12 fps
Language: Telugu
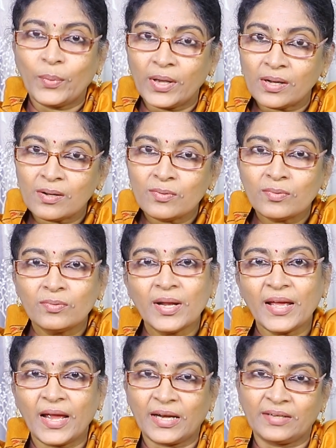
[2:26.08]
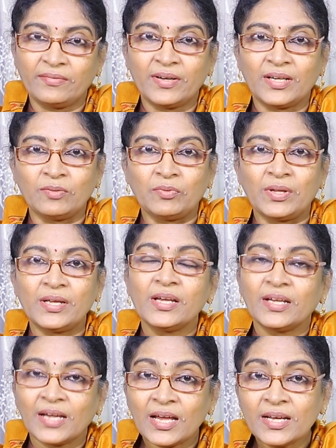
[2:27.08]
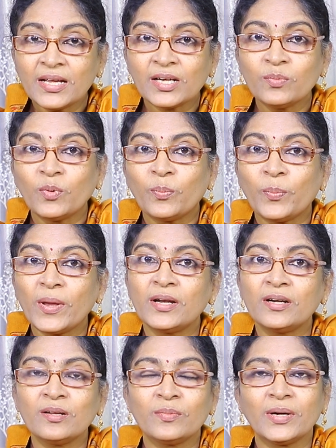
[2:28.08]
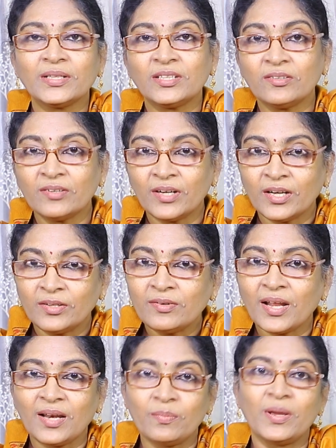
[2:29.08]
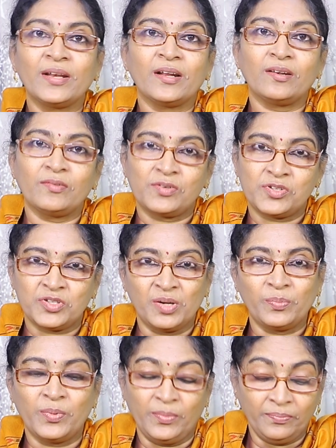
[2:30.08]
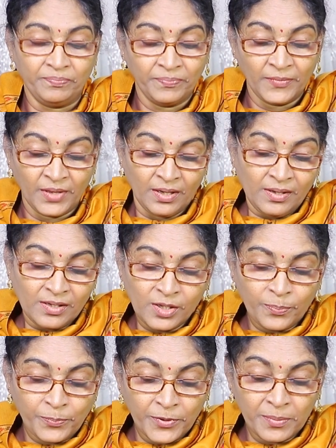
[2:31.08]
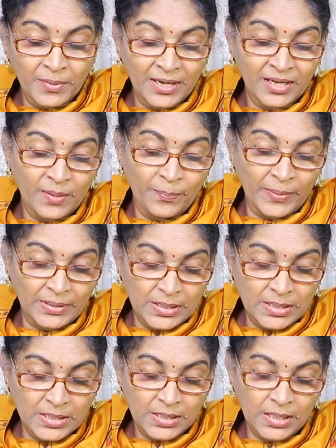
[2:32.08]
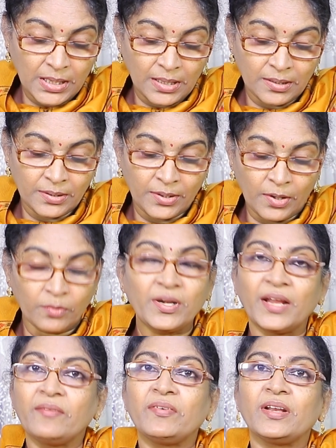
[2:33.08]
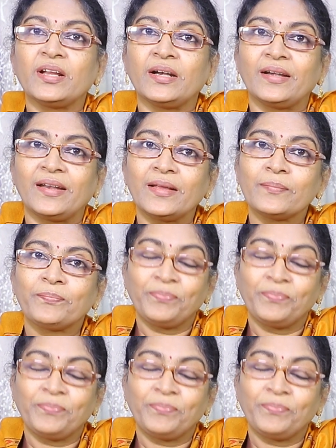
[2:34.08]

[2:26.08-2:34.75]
పేర్లు కూడా యాక్టివేట్ ఉంది కానీ ఇక్కడ ముప్పై రెండు మాత్రం రాదు నలభై నాలుగు వచ్చినప్పుడు ఇప్పుడు మనకి పెద్ద డౌట్ ఏమిటి అంటే